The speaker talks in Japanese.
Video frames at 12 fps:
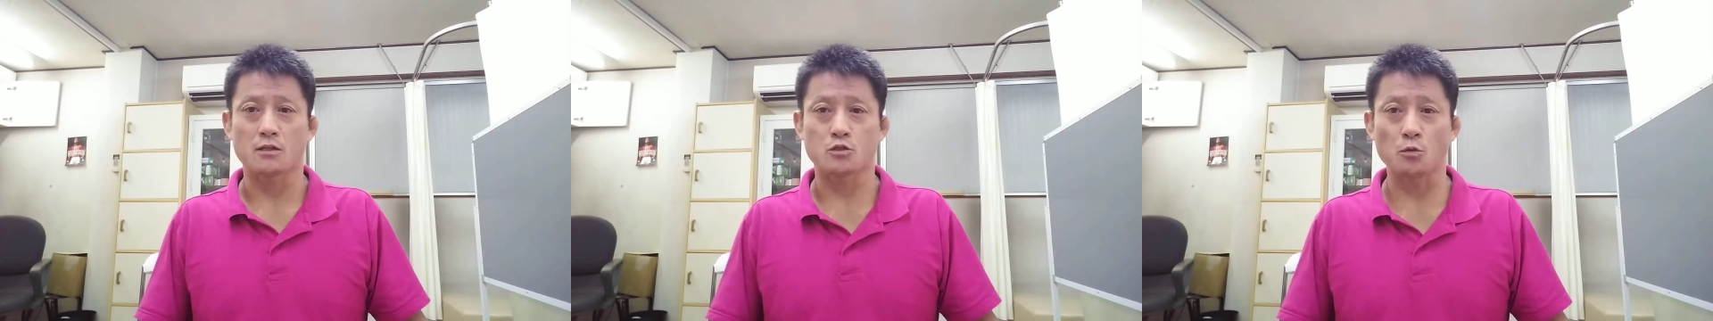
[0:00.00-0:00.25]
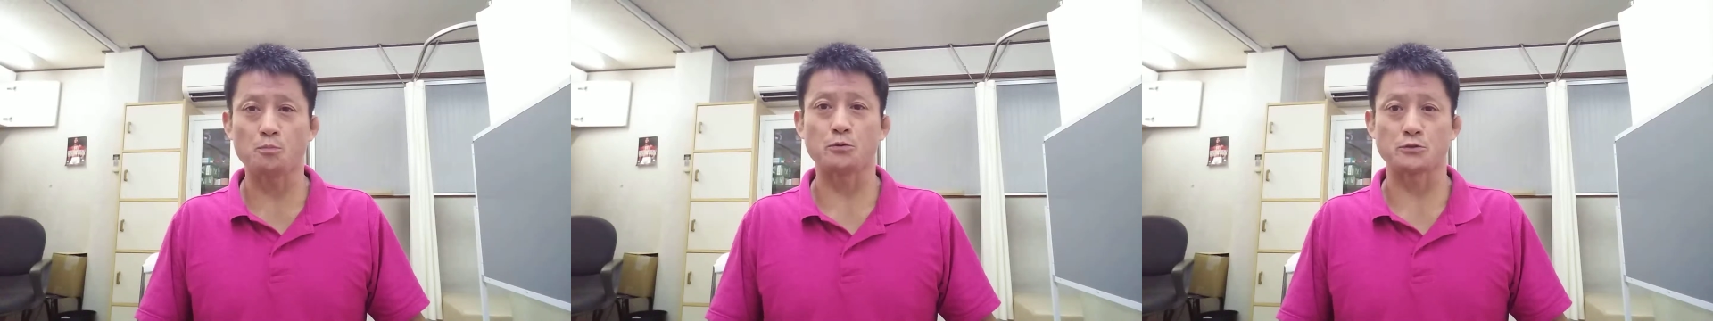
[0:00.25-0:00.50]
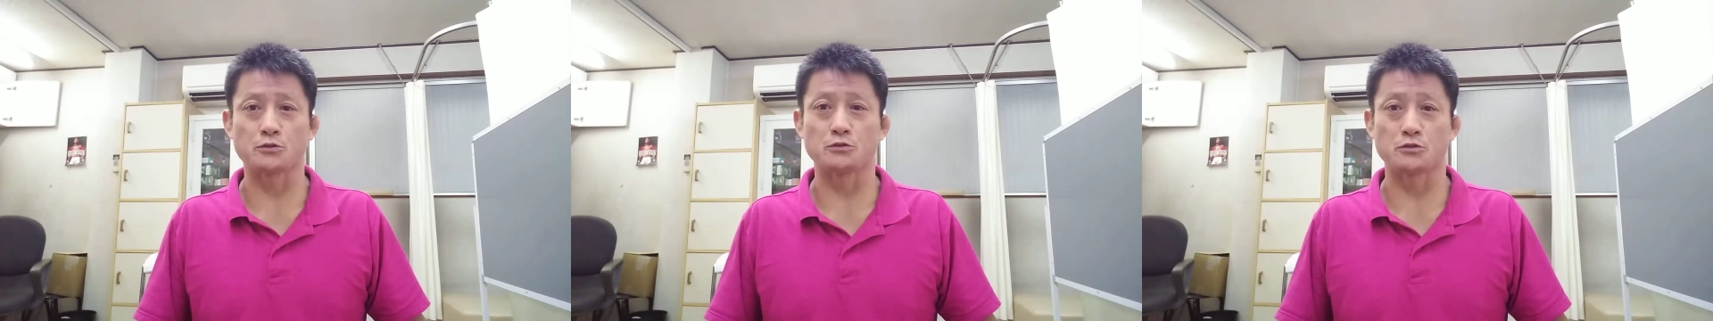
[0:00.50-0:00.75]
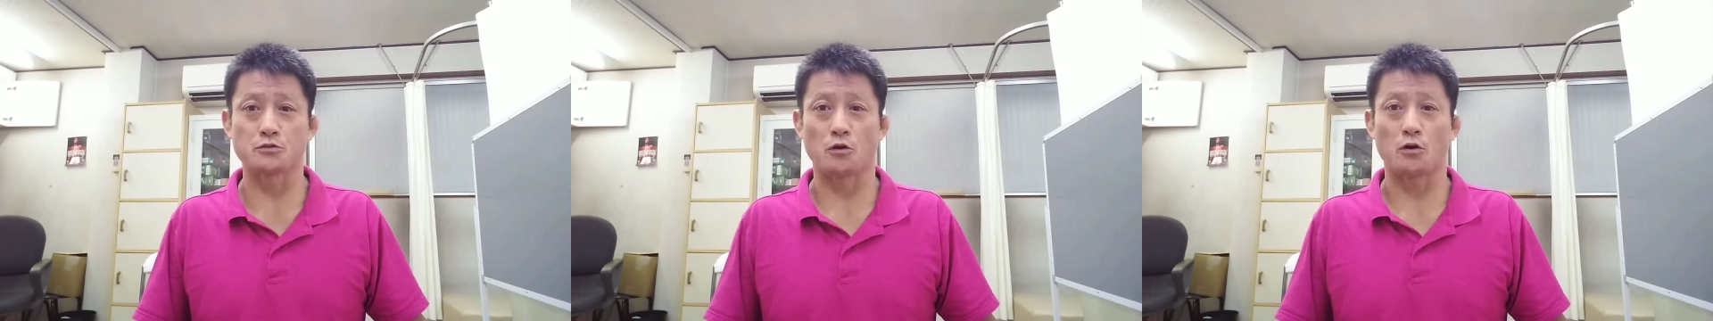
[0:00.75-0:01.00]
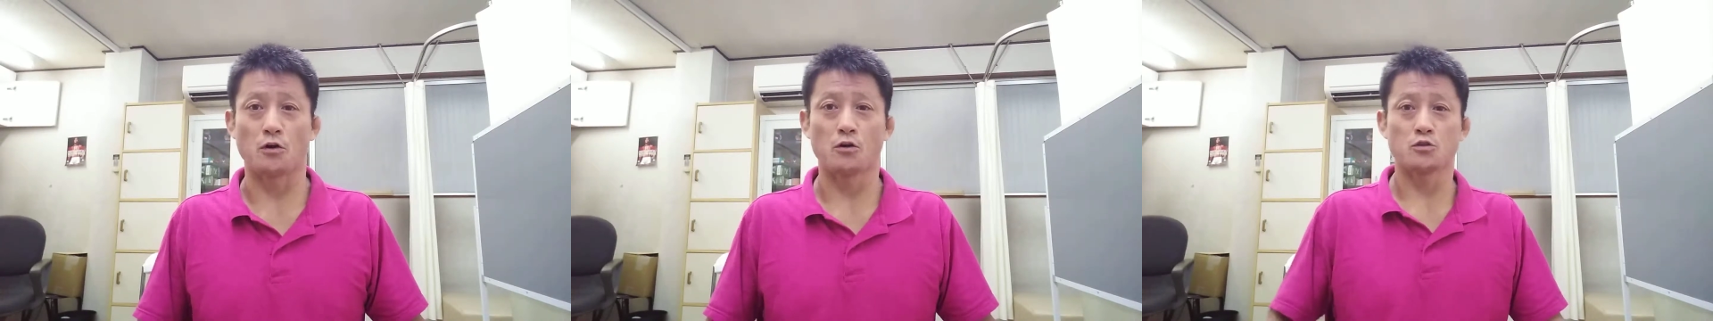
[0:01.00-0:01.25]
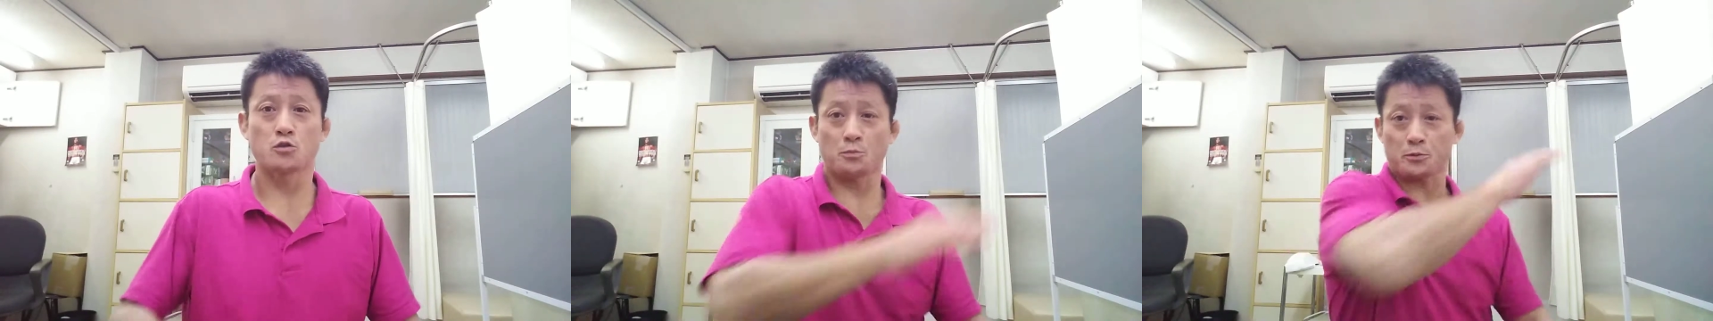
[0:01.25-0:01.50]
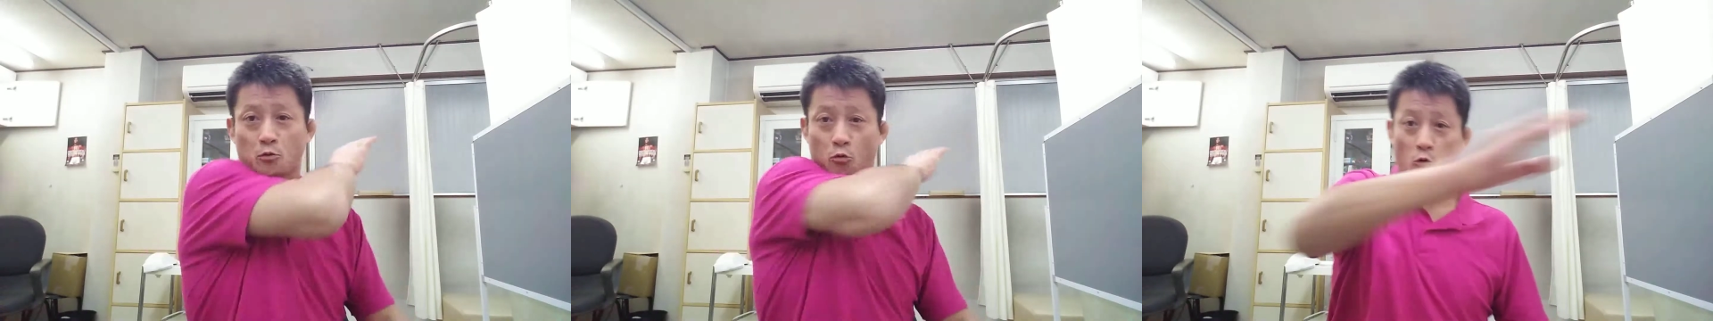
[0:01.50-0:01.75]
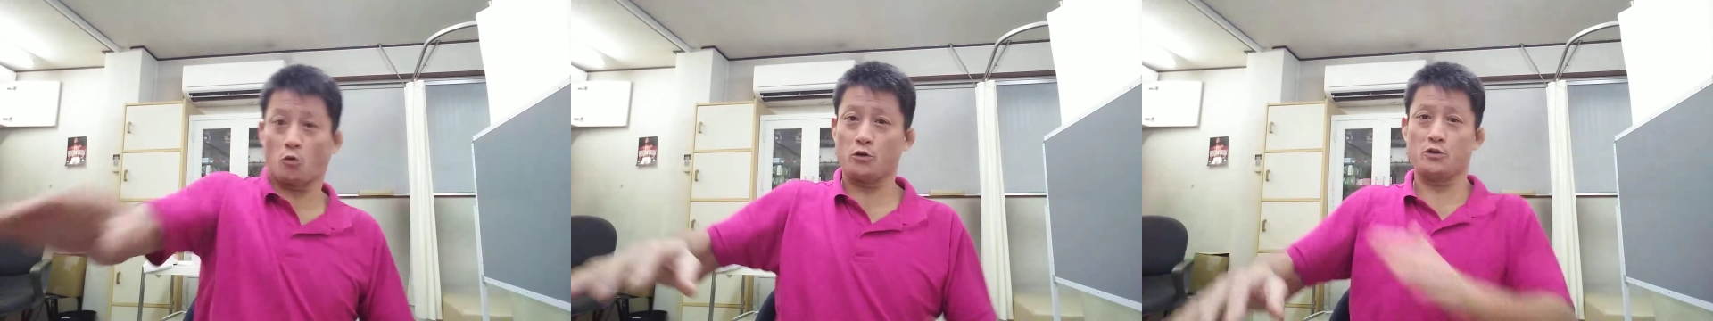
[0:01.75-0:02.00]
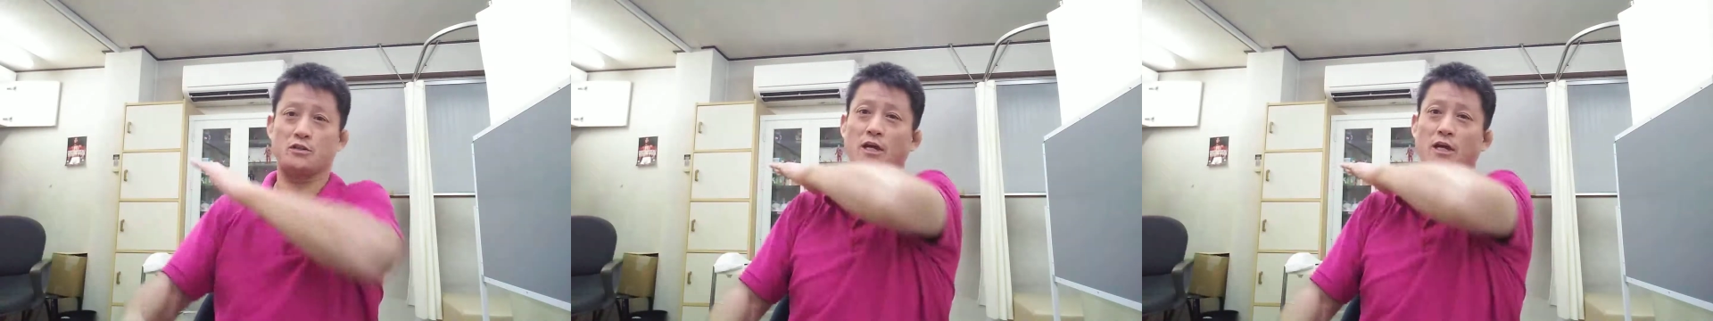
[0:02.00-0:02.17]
チョップをするんですよ。チョップとこういう